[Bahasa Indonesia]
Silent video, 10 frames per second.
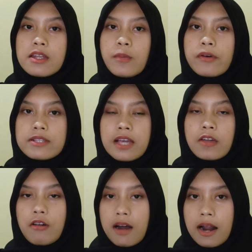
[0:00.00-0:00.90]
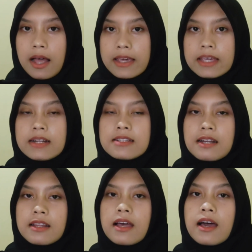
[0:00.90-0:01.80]
di postingan orang lain
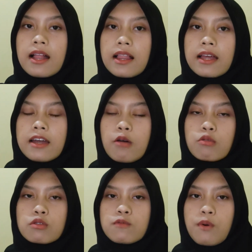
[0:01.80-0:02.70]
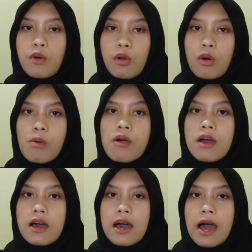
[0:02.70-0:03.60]
serta kalian harus follow
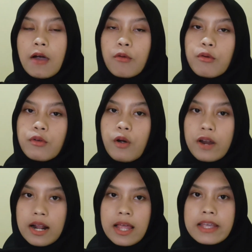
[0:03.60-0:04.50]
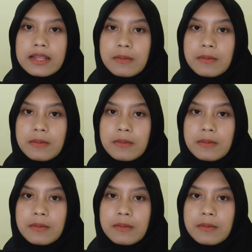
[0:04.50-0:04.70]
akun orang lain